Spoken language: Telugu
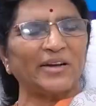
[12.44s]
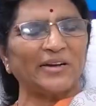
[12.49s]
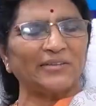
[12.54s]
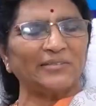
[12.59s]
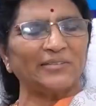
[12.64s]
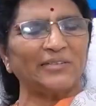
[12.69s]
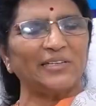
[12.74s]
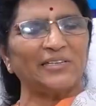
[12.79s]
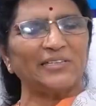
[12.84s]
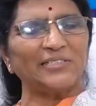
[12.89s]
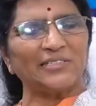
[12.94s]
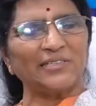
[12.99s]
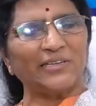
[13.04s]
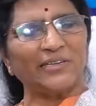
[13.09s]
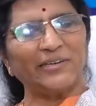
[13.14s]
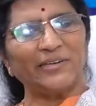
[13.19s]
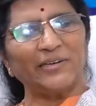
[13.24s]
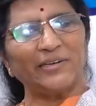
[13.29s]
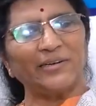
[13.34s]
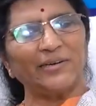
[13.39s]
నాకు తెలిసి
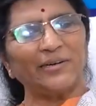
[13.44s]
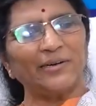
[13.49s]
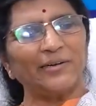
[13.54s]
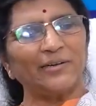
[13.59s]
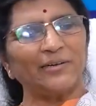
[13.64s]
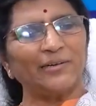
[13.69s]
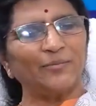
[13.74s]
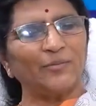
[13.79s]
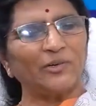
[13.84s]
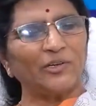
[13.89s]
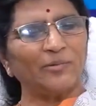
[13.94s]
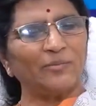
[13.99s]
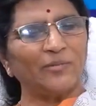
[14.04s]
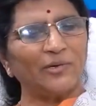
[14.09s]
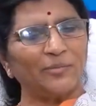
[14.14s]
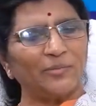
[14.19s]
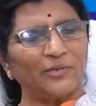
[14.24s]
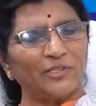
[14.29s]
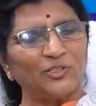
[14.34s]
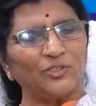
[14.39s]
ఏంటంటే మొన్న
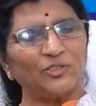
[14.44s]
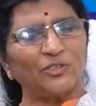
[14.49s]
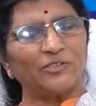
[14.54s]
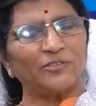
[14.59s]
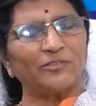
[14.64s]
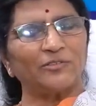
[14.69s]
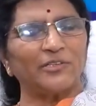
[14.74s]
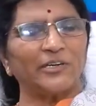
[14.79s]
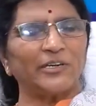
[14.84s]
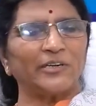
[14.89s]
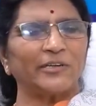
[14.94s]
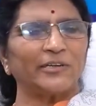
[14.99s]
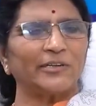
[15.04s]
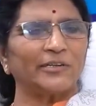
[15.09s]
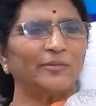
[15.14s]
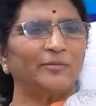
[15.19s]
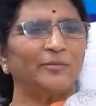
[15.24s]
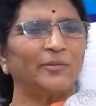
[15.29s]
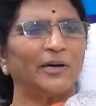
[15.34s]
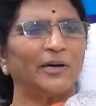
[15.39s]
మా పిచ్చోడు ఉన్నాడు కదా